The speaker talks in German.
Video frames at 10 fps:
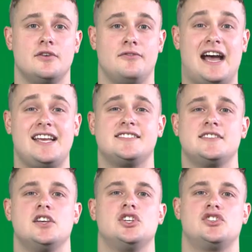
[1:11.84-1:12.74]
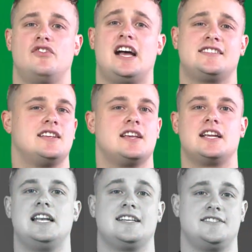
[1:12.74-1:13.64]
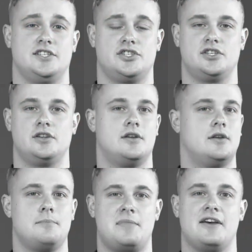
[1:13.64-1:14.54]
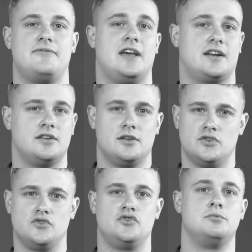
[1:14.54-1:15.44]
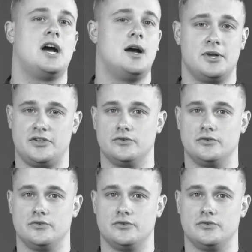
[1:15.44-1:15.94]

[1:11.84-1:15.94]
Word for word: Weiß, schwarz, klassisch. Perfekt. Super Arbeit,